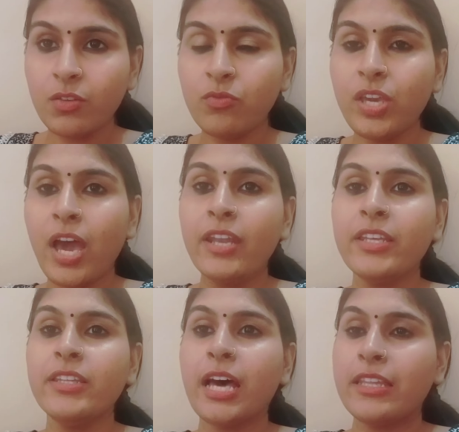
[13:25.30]
विहान
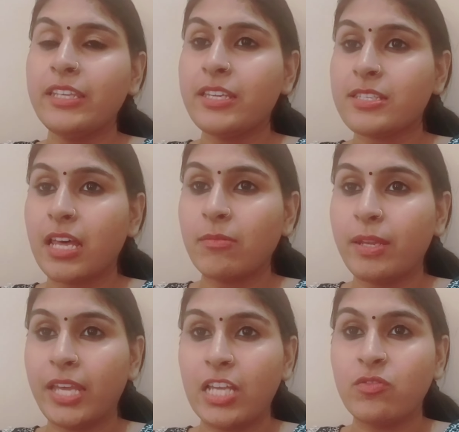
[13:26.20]
की दादी के साथ
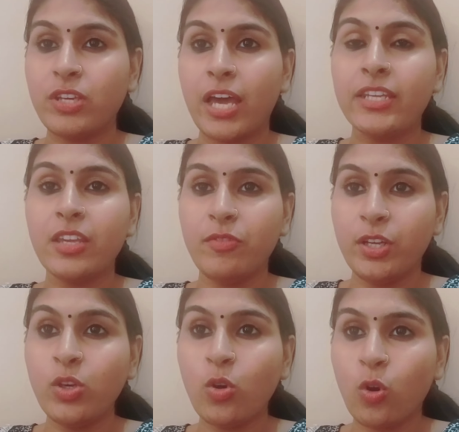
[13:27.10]
मैंने आज विहान की
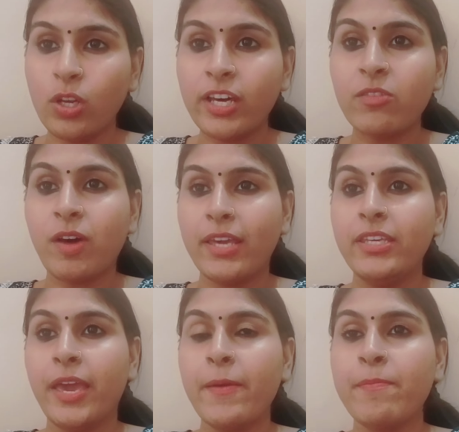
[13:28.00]
वीडियो कॉल करवाई
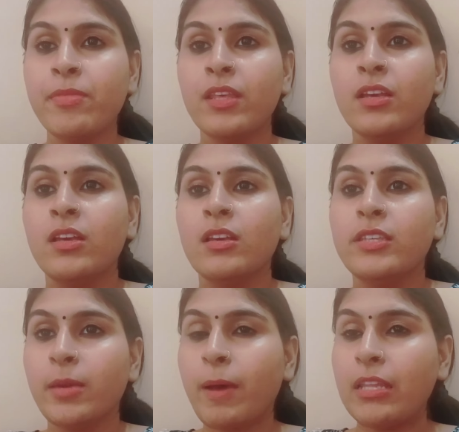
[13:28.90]
है
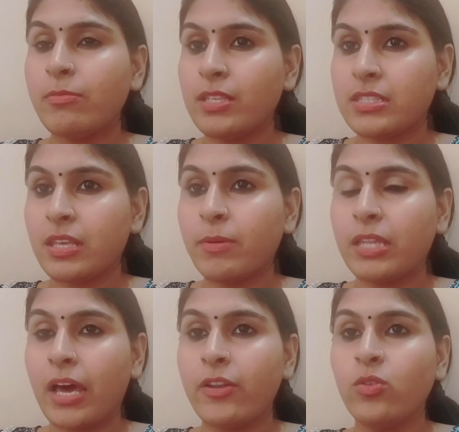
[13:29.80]
ये बात मैं इसलिए
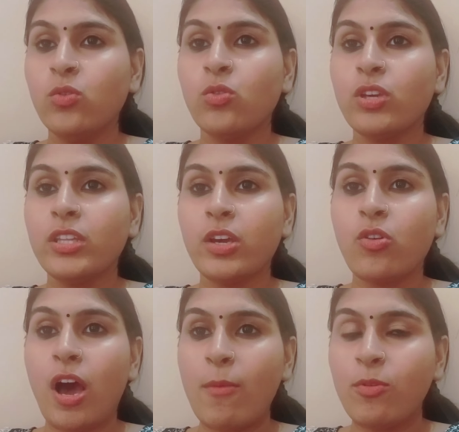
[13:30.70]
बता रही हूँ क्योंकि
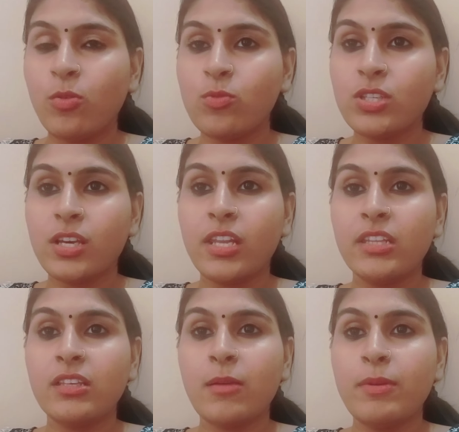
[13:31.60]
देखो आप लोग मुझे
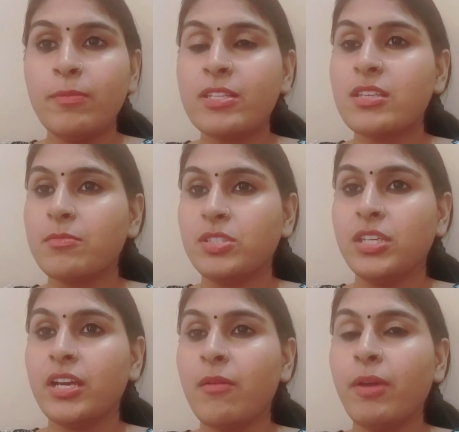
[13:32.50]
गलत कभी मत
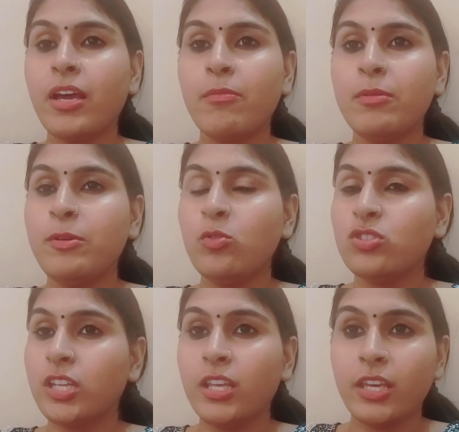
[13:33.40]
समझिएगा मैं कभी भी
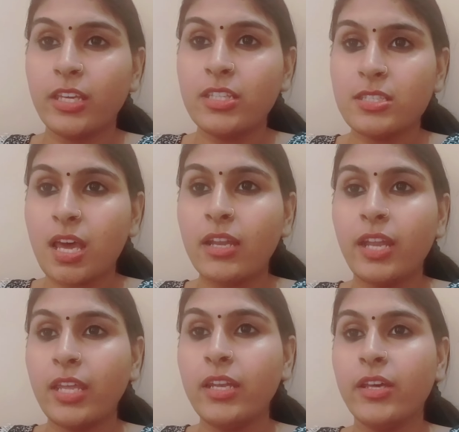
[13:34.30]
उस तरीके की इंसान
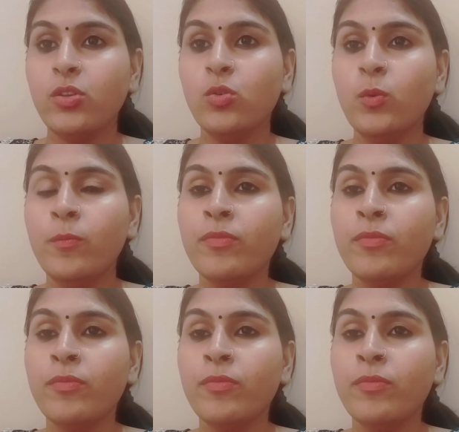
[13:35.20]
नहीं रही हूँ